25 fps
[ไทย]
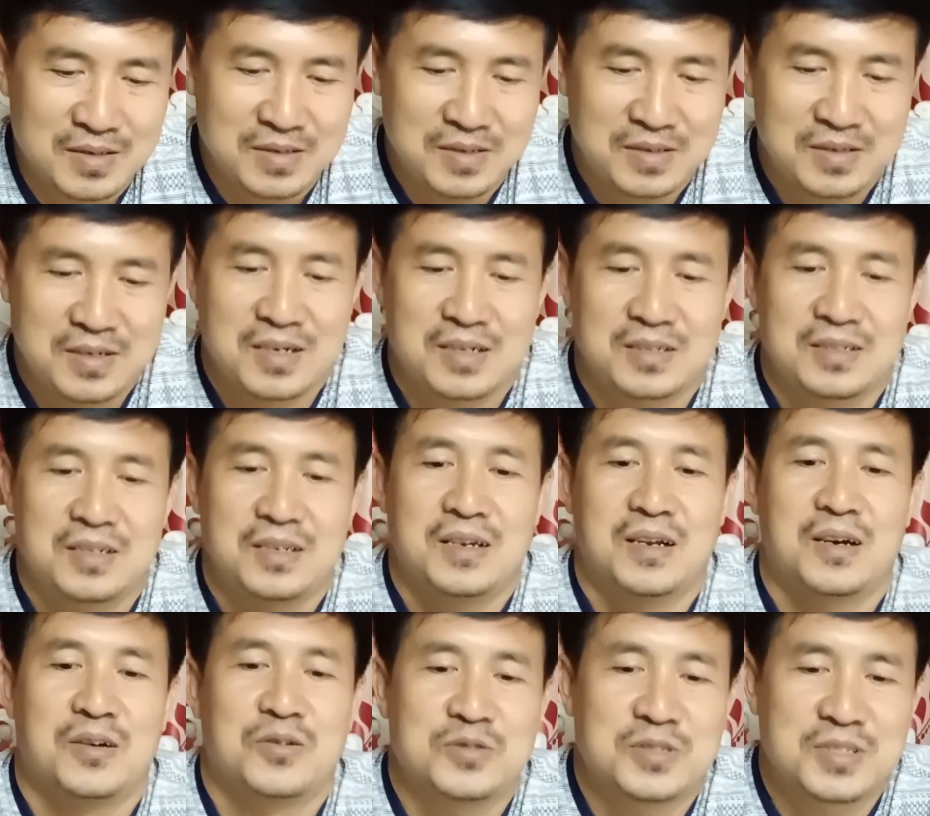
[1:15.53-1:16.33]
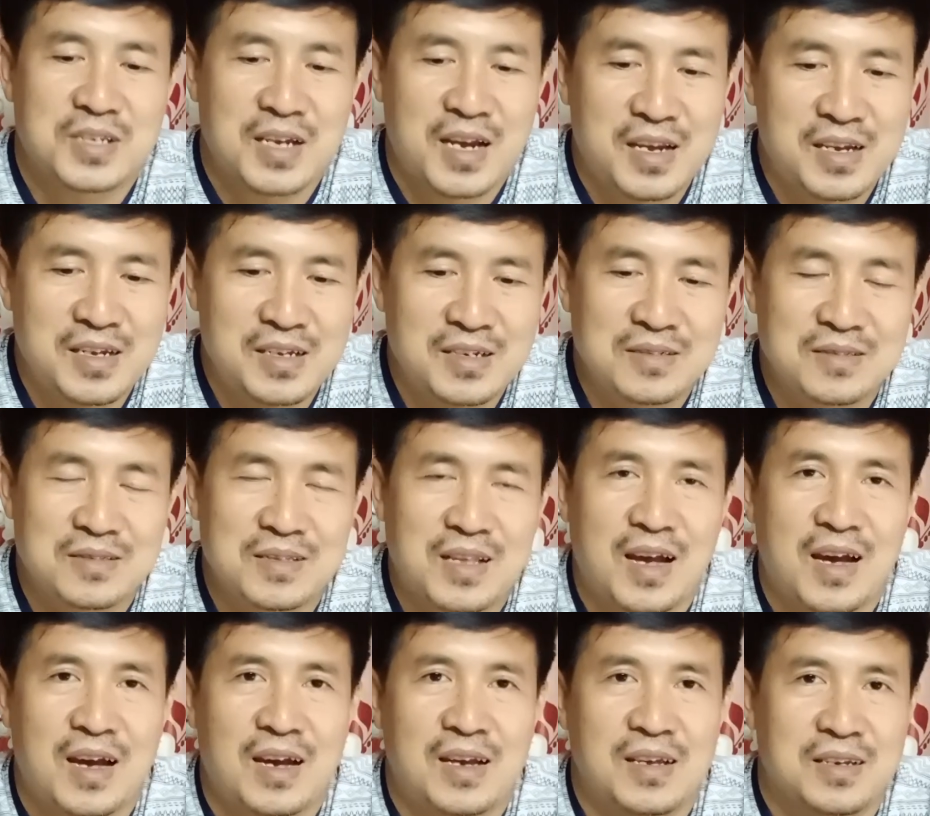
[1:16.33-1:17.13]
เครื่องที่เราใช้
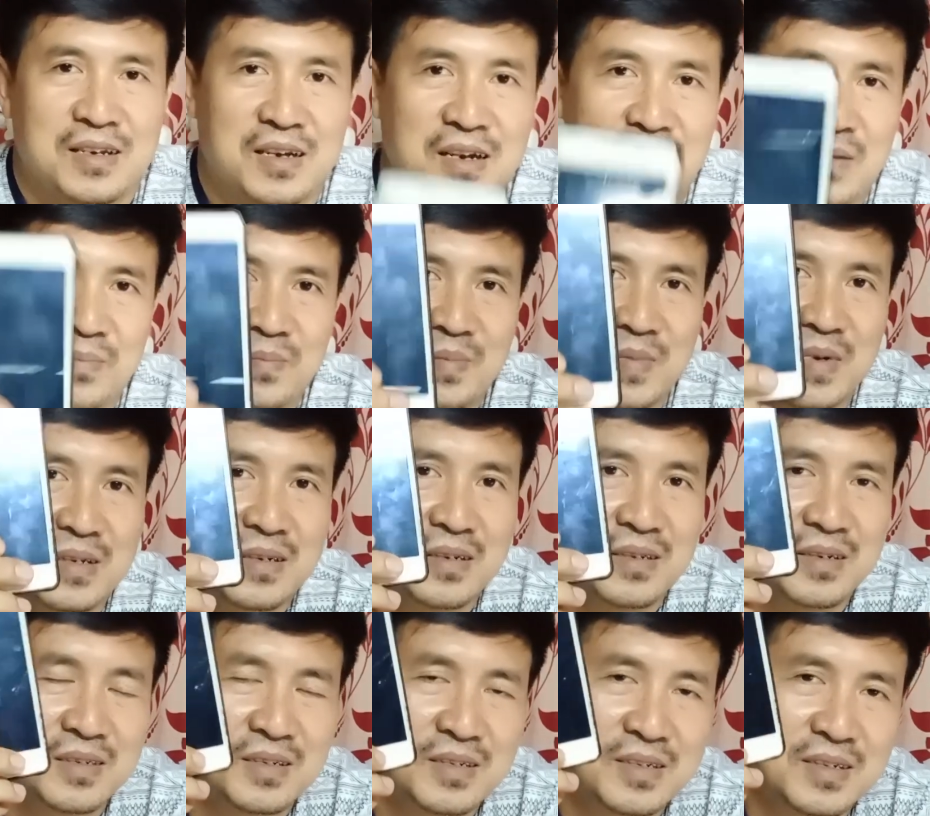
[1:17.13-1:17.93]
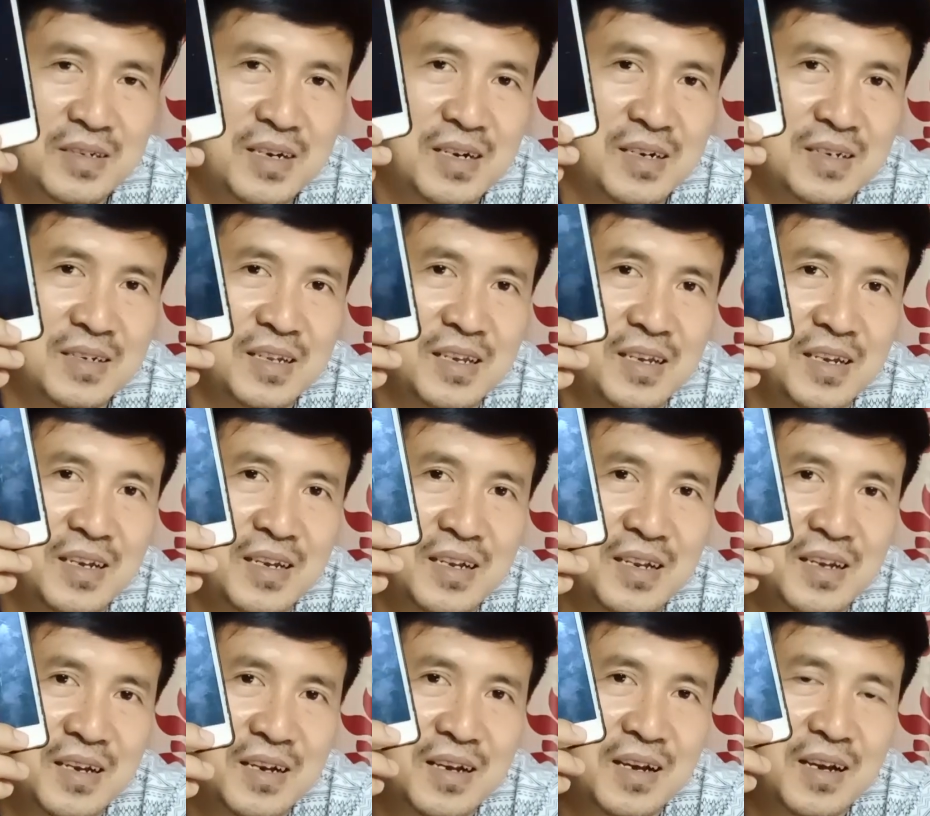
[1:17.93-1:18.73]
ถ่ายคลิปนะคือเครื่องนี้
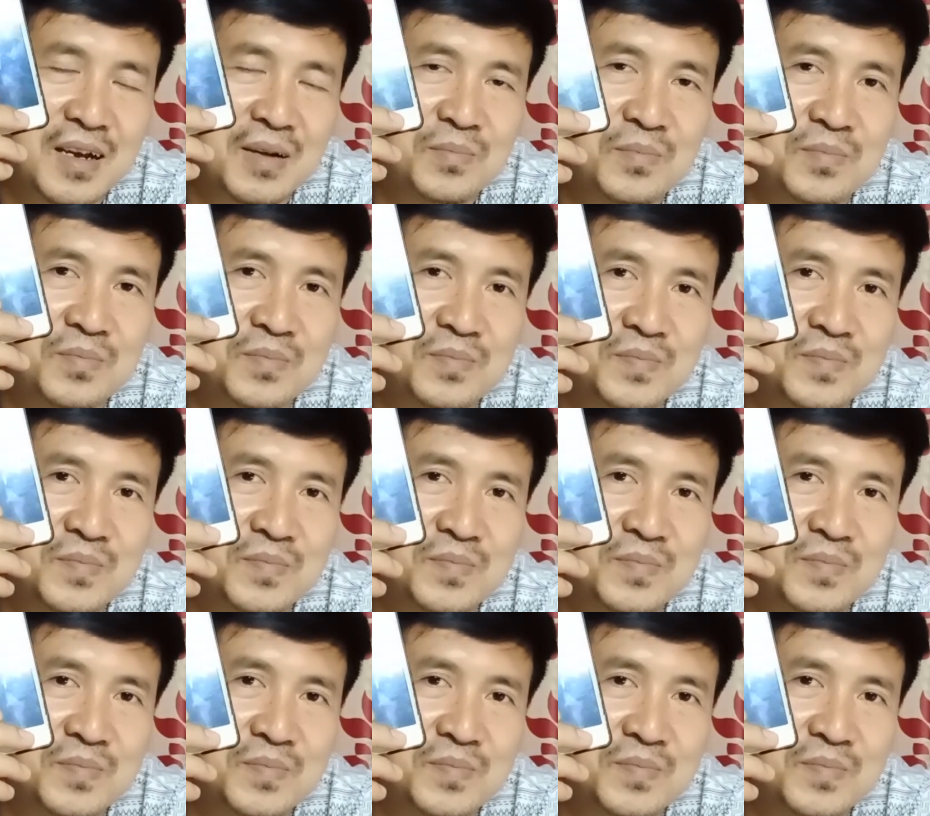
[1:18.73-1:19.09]
นะครับ